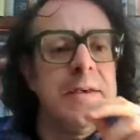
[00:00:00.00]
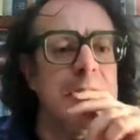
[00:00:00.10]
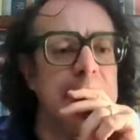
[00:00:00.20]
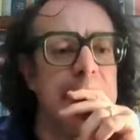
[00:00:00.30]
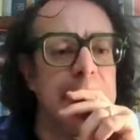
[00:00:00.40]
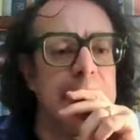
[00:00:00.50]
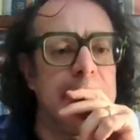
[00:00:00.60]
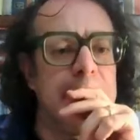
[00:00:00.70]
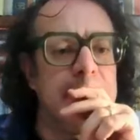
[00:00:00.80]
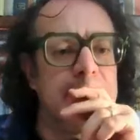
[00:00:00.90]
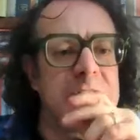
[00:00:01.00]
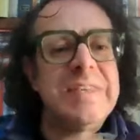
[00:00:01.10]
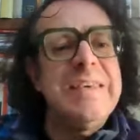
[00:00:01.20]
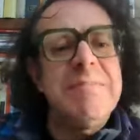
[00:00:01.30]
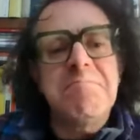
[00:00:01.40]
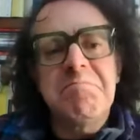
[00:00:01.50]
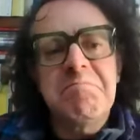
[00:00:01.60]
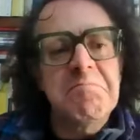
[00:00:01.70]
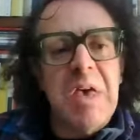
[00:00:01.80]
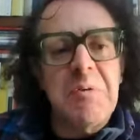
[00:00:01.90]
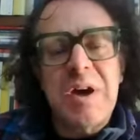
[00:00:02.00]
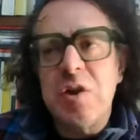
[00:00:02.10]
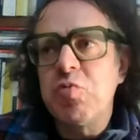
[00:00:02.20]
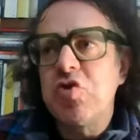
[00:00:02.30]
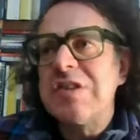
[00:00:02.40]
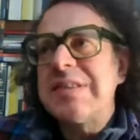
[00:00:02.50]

Eh, sì, è una rinuncia